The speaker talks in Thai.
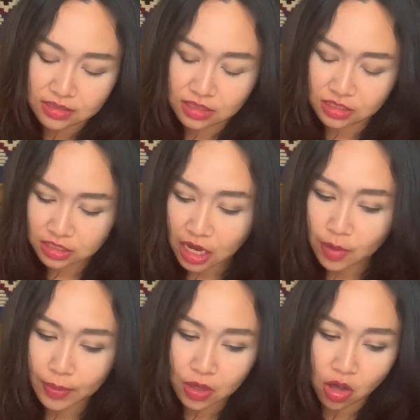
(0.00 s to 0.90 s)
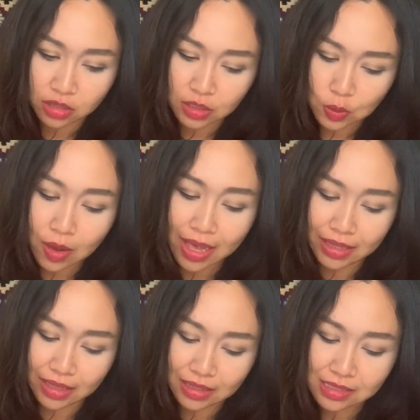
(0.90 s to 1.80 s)
เฉยๆไปก่อนดีกว่า
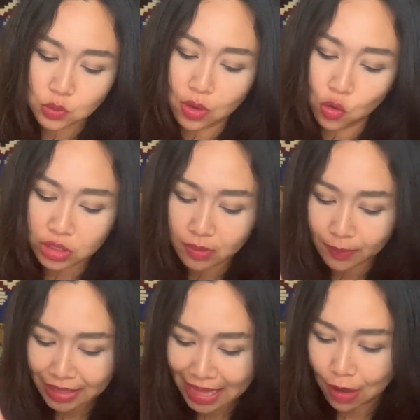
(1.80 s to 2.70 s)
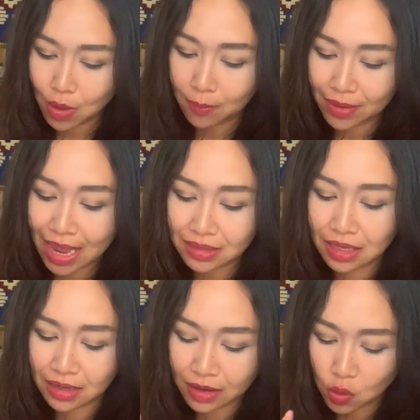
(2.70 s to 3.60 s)
นะถ้าสมมติคนที่มีปัญหาความรักใน
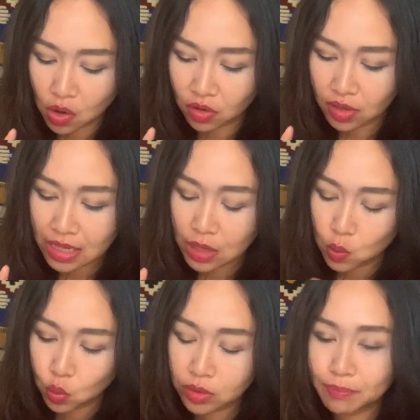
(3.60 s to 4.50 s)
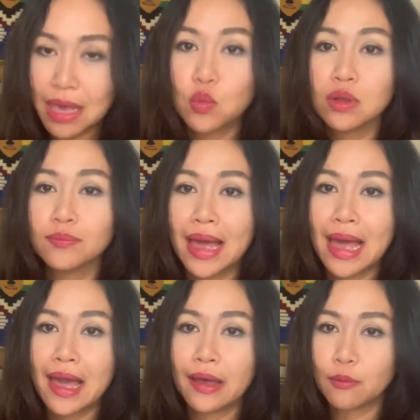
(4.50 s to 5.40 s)
เรื่องของวนไปวนมา
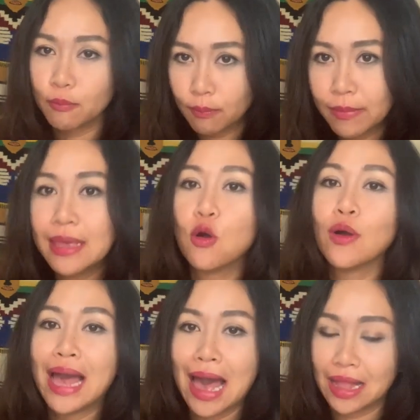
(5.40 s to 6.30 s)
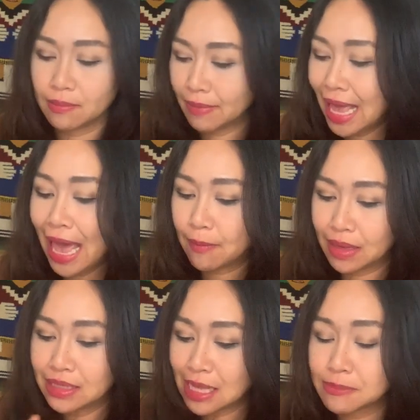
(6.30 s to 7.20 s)
มีโอกาสไม่หายไป
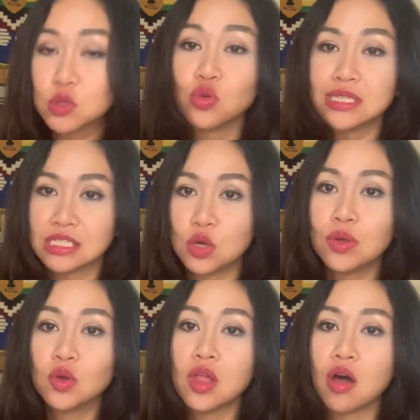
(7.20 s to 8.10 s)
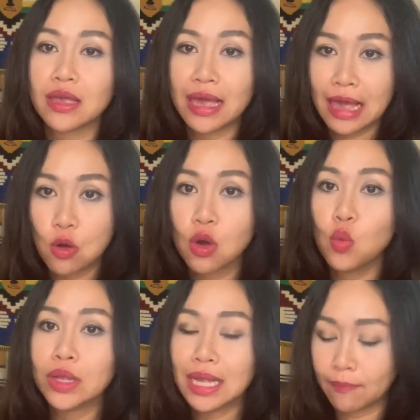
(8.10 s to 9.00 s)
สับสูญจากชีวิตคุณหรอกยังไงเขาก็
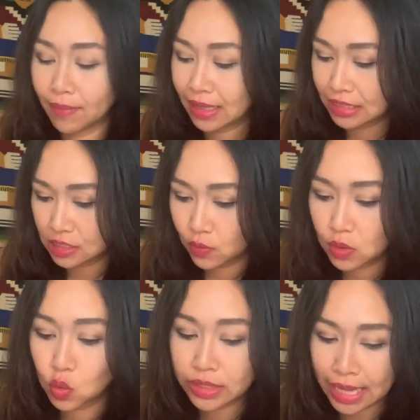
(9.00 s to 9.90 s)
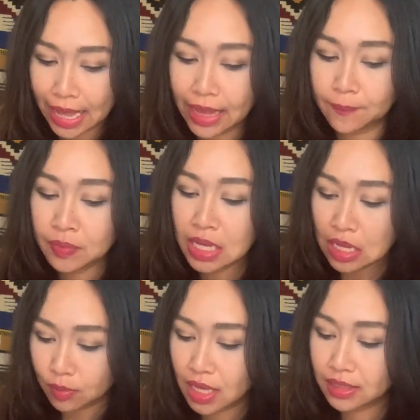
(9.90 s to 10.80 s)
วนกลับมาในชีวิตคุณได้
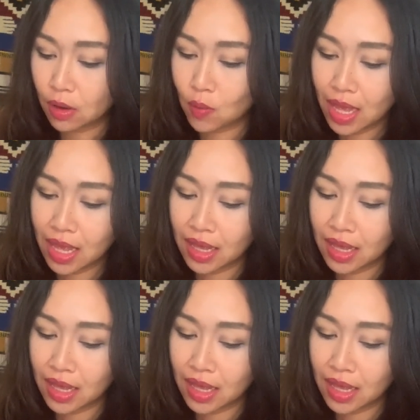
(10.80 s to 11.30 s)
เพียงแต่ว่า